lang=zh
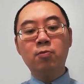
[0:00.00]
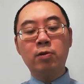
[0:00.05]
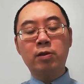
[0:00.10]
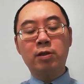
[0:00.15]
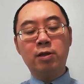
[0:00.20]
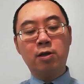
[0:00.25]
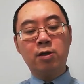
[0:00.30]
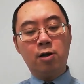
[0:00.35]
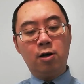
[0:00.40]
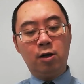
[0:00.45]

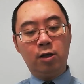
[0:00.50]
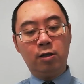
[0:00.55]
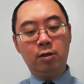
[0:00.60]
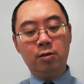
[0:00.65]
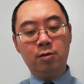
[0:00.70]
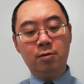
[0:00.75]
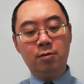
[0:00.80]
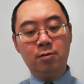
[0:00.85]
with God”，